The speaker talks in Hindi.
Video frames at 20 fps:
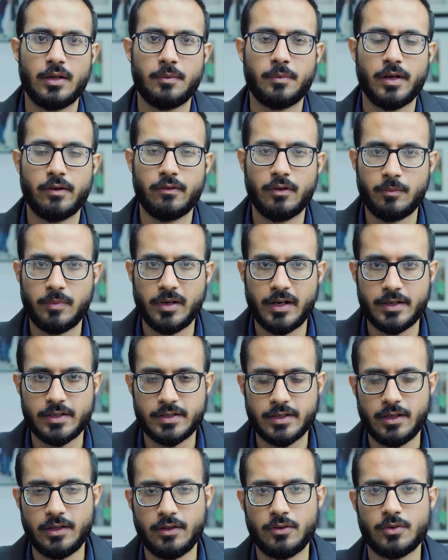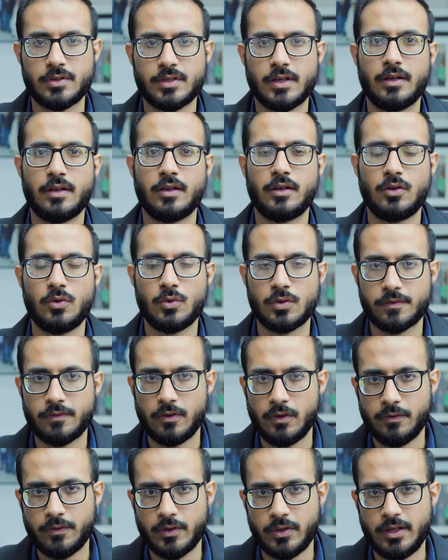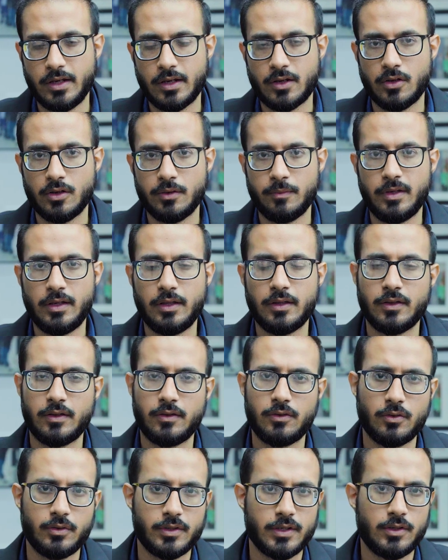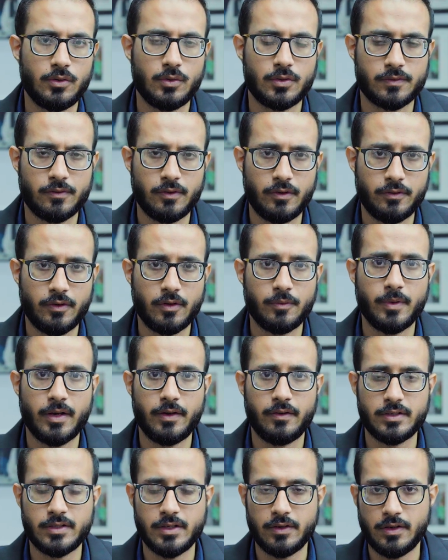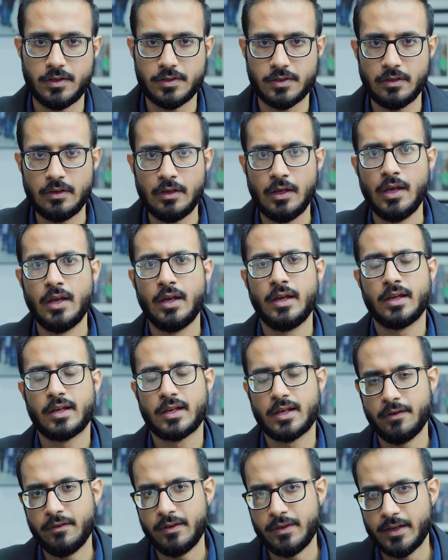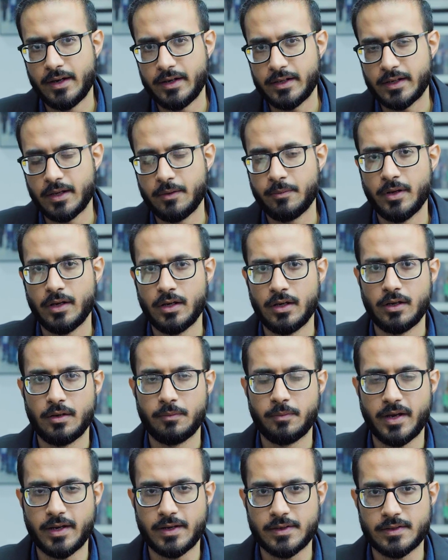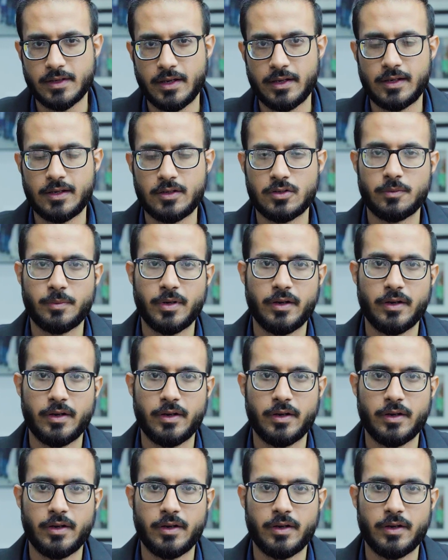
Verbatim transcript: पावर प्लांट्स हैं दोज आर यूज़फुल फॉर द इकोनॉमी दोज आर यूज़फुल फॉर पावर जनरेशन गिवन दैट कि पाकिस्तान की जो